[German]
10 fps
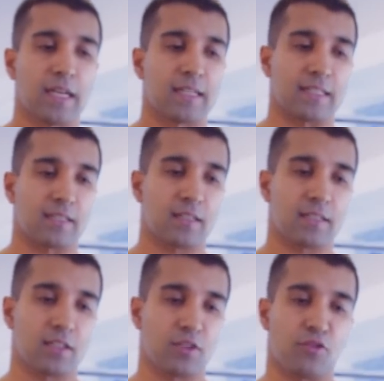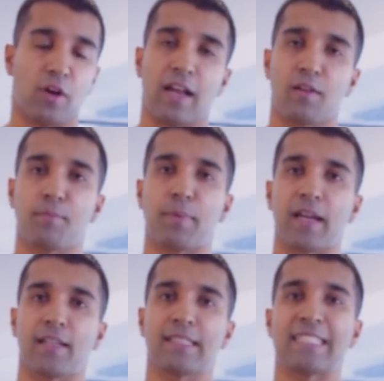dass es sich vor allem
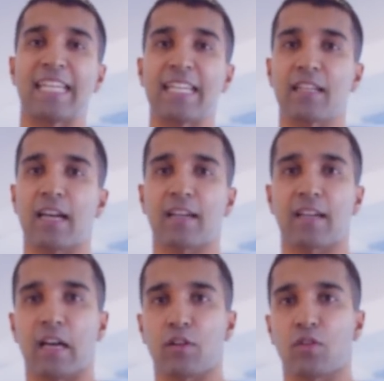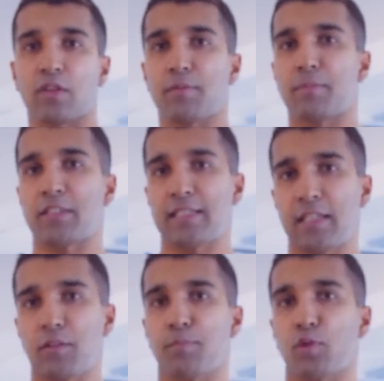bei Sehnenerkrankungen, bei
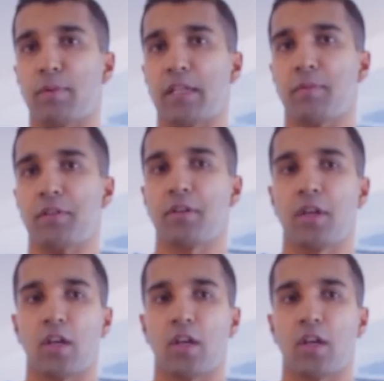Sehnenproblemen